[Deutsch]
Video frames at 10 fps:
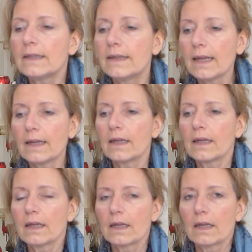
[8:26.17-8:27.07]
Denn
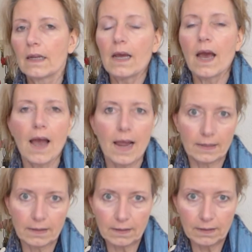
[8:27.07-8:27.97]

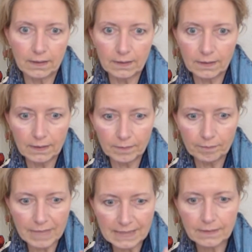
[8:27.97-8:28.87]
ein
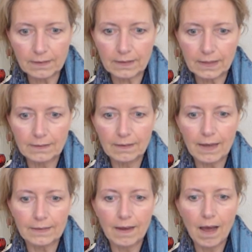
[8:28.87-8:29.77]
Messgerät
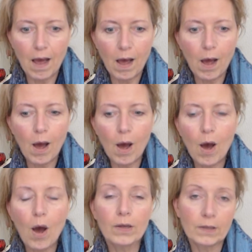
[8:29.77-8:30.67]
hat
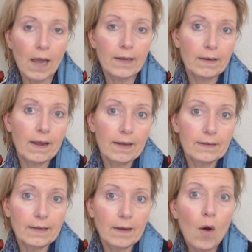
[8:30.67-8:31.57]
ein,
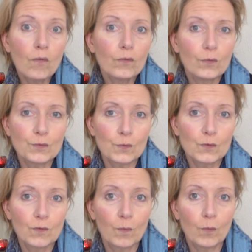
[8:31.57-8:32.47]
hat ein
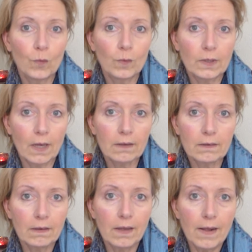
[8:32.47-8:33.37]
Auflösungsvermögen, ja?
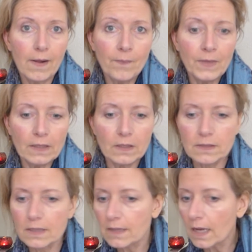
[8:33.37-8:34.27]

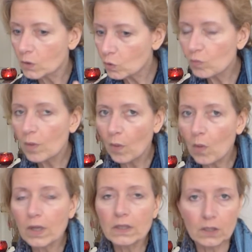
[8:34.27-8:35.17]
Das heißt, ein Tumor
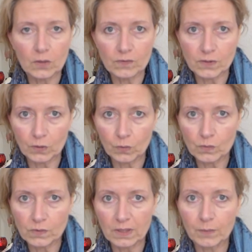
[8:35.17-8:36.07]
braucht eine gewisse
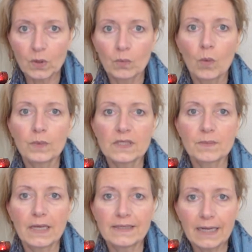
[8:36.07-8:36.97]
Größe, damit er überhaupt
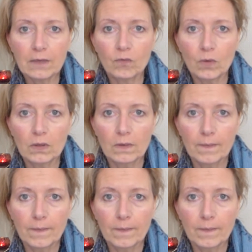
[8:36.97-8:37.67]
erstmal entdeckt wird.